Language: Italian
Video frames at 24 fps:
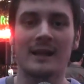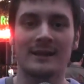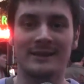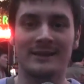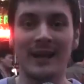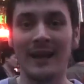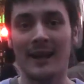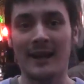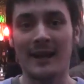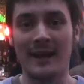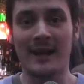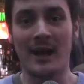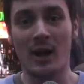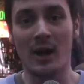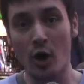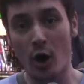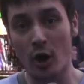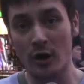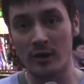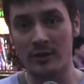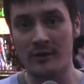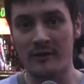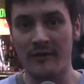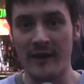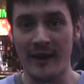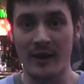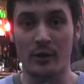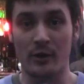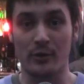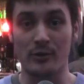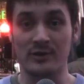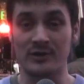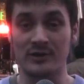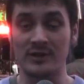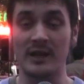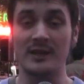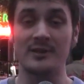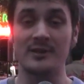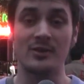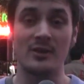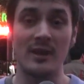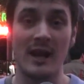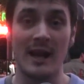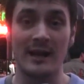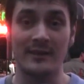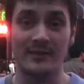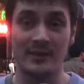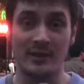Dalla Lega Gold vengono
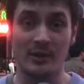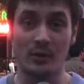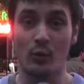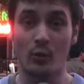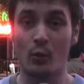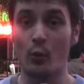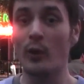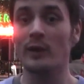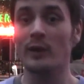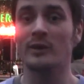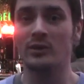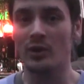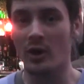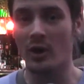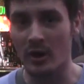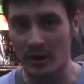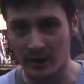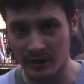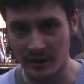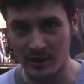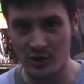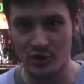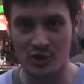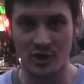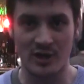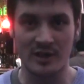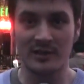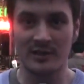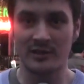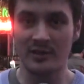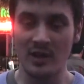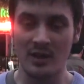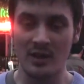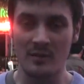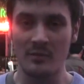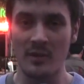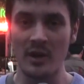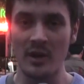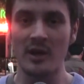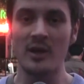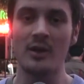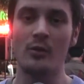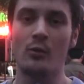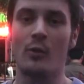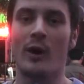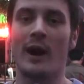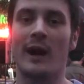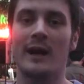selezionati 14 team
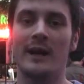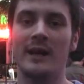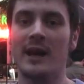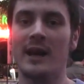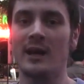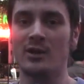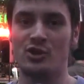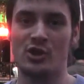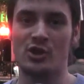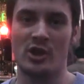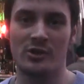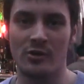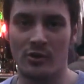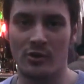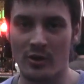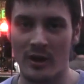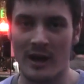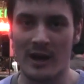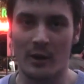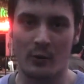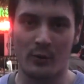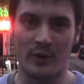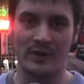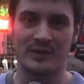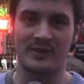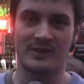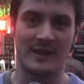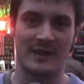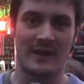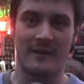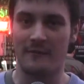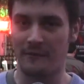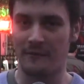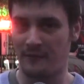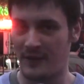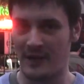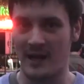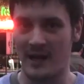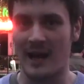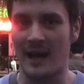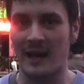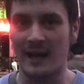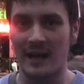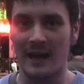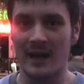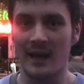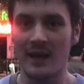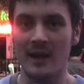i quali accedono a questa
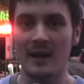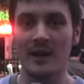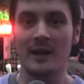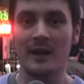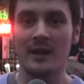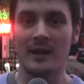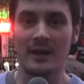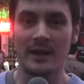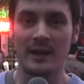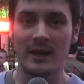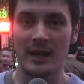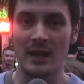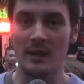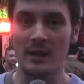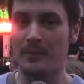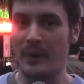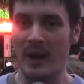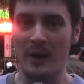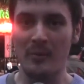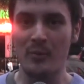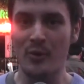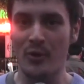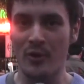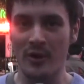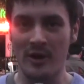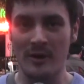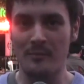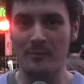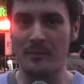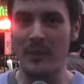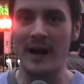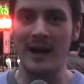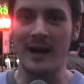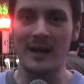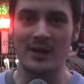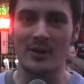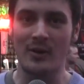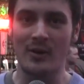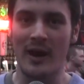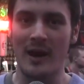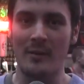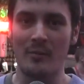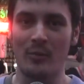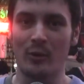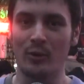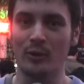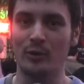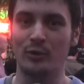finale. Il premio in palio
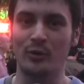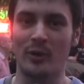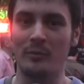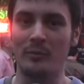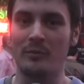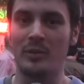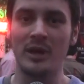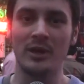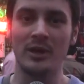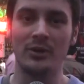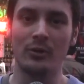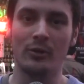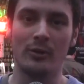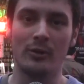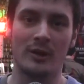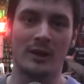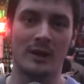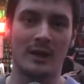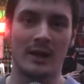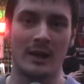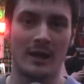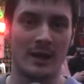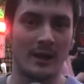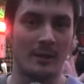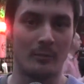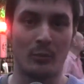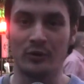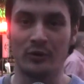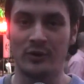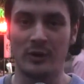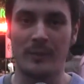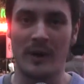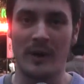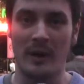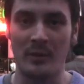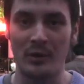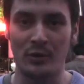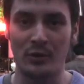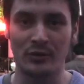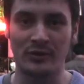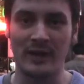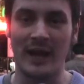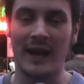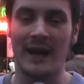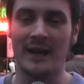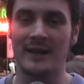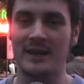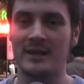è molto ambito, il montepremi
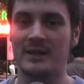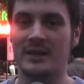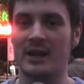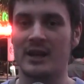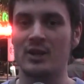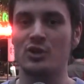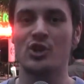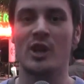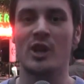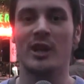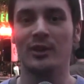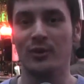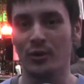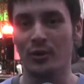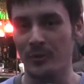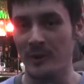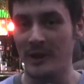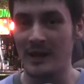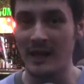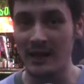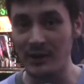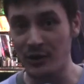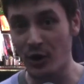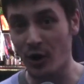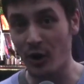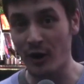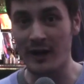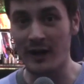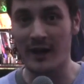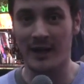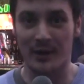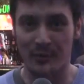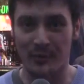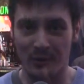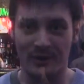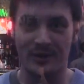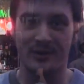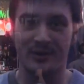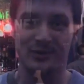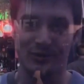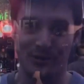totale è di 300.000 dollari, quindi